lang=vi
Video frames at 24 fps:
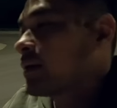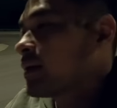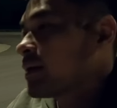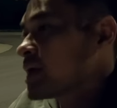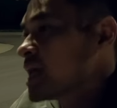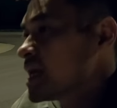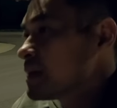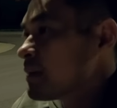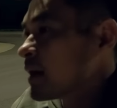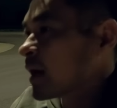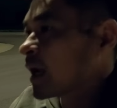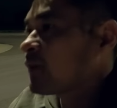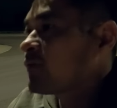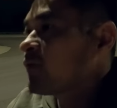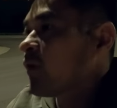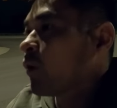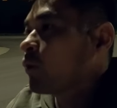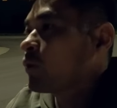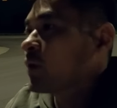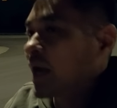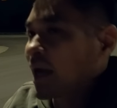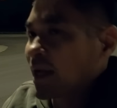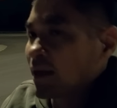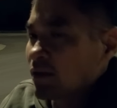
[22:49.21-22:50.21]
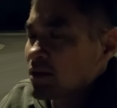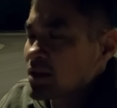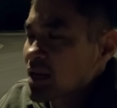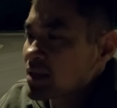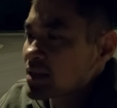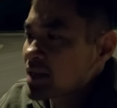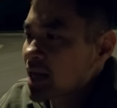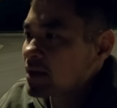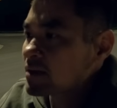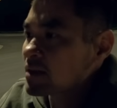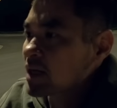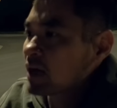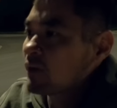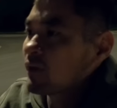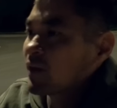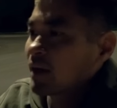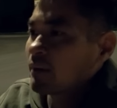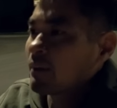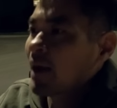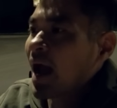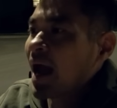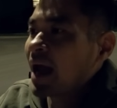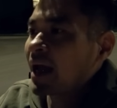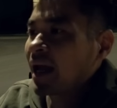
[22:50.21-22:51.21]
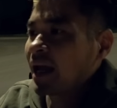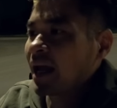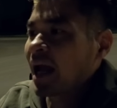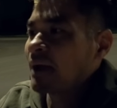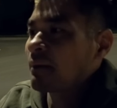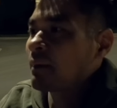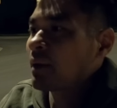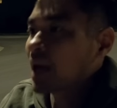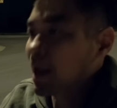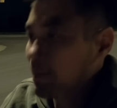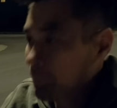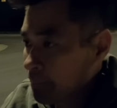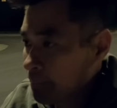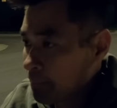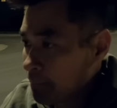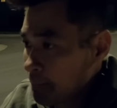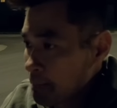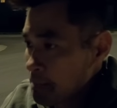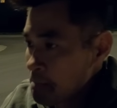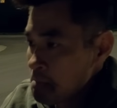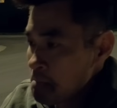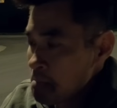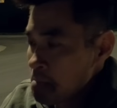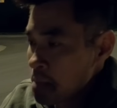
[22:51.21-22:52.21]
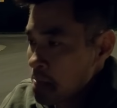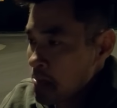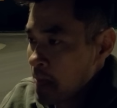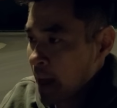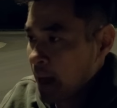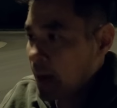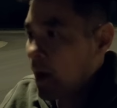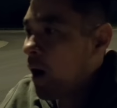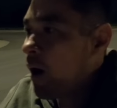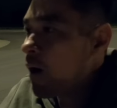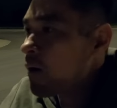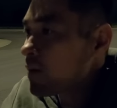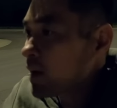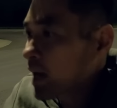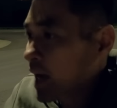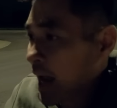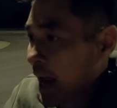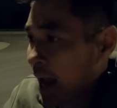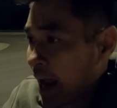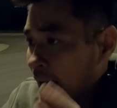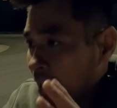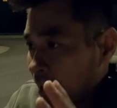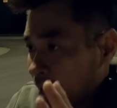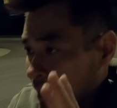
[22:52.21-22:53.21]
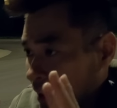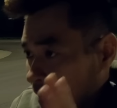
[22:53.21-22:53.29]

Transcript: Nhưng mà cái vụ này nó sẽ xét xử vào năm 2025. Thì đó là